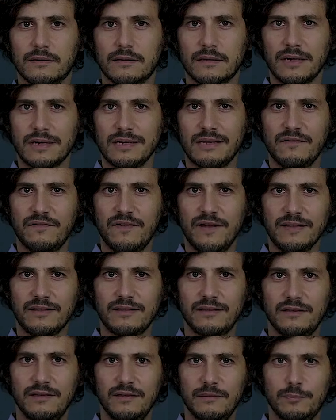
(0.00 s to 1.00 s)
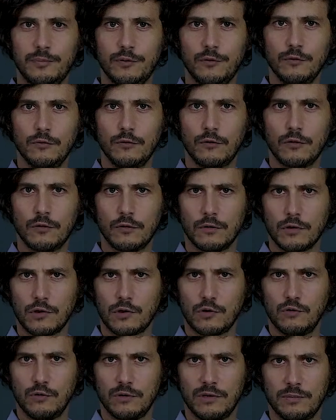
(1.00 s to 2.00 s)
Tra i difetti più
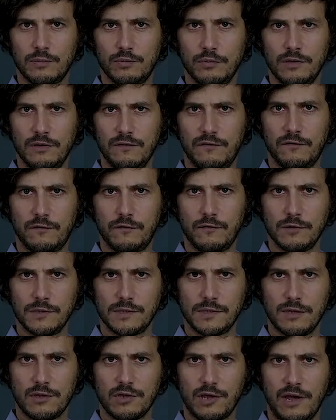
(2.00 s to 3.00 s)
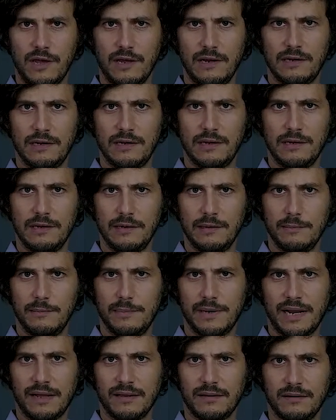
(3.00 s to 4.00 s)
conosciuti, più diffusi, c'è il
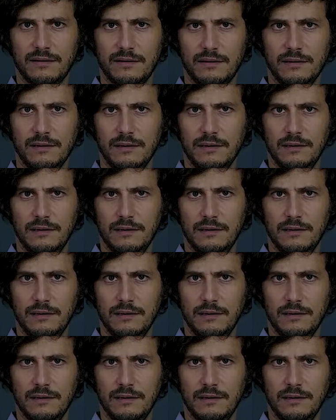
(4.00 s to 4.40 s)
Brett,